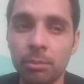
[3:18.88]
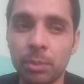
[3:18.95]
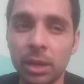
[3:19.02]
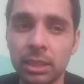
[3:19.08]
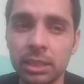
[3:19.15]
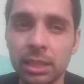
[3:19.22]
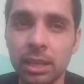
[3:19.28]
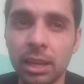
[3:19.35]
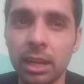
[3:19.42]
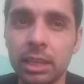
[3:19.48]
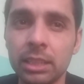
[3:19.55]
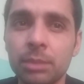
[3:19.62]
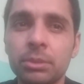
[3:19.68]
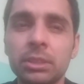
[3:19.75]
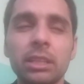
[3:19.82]
बातें आगे
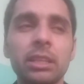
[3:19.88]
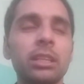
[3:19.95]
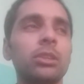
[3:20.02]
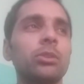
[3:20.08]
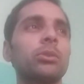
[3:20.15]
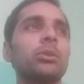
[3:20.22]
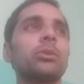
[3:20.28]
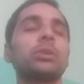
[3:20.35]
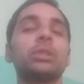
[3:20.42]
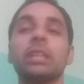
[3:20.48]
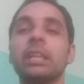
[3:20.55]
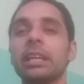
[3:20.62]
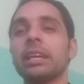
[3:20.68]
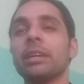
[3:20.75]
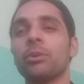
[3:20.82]
जब चली तो ये
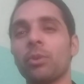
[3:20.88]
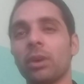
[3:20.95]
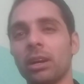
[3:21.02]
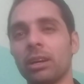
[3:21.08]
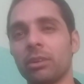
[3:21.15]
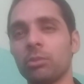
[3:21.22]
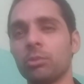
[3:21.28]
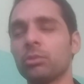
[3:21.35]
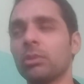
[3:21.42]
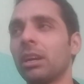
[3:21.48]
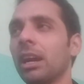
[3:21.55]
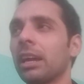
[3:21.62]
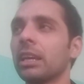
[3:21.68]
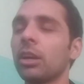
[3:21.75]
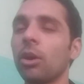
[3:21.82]
नहीं हुआ उन्होंने
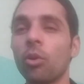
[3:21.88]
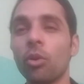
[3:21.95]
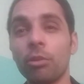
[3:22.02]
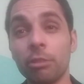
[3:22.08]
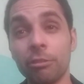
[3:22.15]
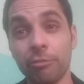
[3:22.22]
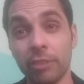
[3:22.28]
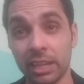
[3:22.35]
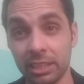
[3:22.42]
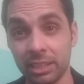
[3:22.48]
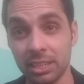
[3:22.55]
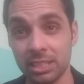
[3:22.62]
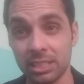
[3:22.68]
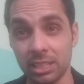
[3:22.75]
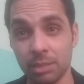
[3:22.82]
कहा कि और भी
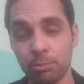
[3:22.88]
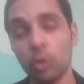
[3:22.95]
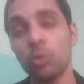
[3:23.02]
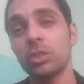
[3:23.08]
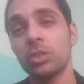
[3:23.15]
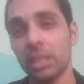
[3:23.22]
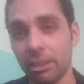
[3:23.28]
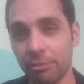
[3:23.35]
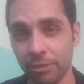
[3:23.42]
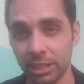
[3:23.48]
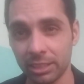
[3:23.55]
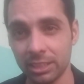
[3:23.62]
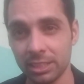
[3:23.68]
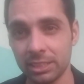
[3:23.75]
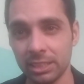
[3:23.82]
फैक्टर्स हैं बहुत सारे
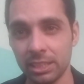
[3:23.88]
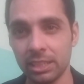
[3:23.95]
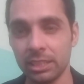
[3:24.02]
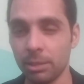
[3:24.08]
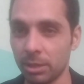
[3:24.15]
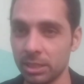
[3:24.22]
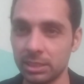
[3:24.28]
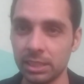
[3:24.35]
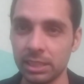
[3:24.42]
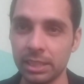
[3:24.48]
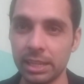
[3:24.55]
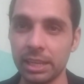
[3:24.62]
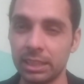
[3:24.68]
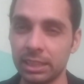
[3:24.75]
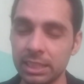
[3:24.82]
फैक्टर्स हैं ये बात सही
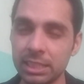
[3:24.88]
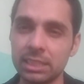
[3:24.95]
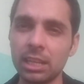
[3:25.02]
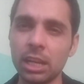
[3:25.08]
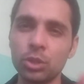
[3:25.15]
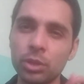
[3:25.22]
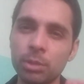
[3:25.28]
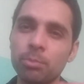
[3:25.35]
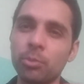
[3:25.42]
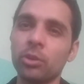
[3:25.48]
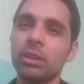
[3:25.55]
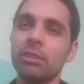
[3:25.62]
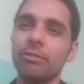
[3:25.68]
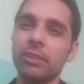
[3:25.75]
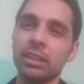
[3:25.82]
है तीसरा जो
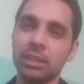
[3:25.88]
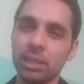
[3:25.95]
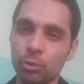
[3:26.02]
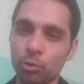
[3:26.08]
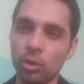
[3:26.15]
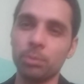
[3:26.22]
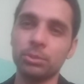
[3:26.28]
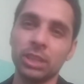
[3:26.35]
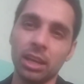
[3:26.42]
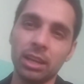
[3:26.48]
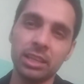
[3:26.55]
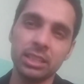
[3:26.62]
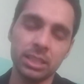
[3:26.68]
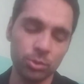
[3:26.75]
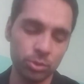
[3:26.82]
इम्पोर्टेंट फैक्टर वो आप जान
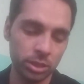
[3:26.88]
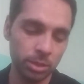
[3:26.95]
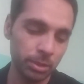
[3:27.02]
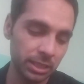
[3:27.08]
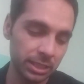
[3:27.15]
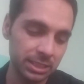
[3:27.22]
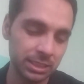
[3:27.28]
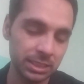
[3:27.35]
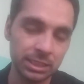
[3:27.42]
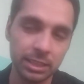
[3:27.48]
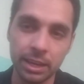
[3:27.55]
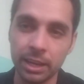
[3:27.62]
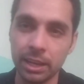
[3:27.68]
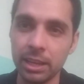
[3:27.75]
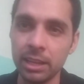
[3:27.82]
लीजिए उसके बाद डिस्कस
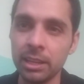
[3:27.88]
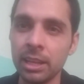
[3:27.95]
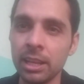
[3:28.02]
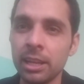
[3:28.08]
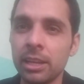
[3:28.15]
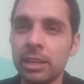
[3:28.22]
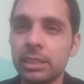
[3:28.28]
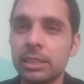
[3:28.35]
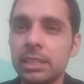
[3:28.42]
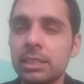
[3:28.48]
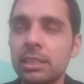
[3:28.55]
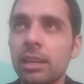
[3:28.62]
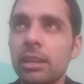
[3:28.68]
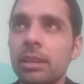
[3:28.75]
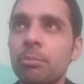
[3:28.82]
करेंगे
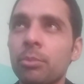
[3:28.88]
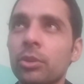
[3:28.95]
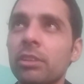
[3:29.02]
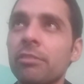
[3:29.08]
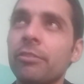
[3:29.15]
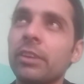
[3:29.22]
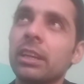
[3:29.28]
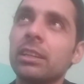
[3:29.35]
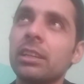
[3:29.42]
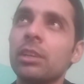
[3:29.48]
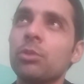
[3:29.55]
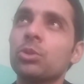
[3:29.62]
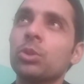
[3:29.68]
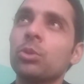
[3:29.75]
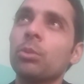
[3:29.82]
तीसरा इम्पोर्टेंट फैक्टर है
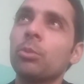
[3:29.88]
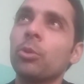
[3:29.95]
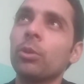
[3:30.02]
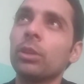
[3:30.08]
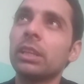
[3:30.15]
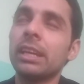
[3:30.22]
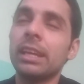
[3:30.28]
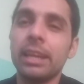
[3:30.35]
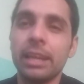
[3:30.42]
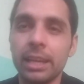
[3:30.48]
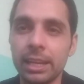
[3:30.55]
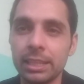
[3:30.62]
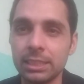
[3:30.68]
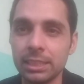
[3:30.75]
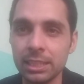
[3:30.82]
उसको बोलते हैं
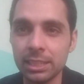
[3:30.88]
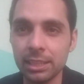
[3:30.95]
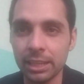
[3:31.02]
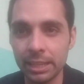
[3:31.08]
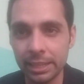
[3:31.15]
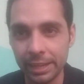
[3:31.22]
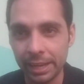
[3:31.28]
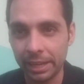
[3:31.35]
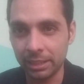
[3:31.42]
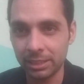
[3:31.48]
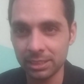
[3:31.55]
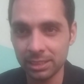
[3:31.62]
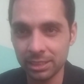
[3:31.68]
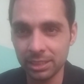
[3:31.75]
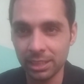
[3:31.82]
एच रैंक
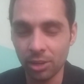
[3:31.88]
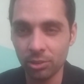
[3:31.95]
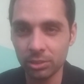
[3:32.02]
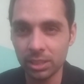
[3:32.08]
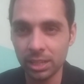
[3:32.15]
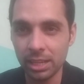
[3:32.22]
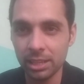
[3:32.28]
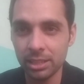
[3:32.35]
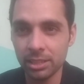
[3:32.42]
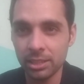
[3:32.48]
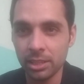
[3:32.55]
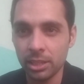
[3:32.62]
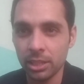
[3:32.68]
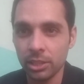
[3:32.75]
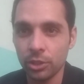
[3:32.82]
क्या होता है
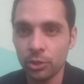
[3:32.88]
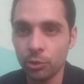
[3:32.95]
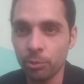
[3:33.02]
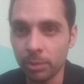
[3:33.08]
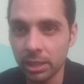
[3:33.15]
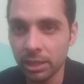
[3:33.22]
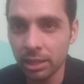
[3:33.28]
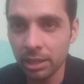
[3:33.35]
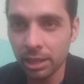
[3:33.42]
ह्यूमन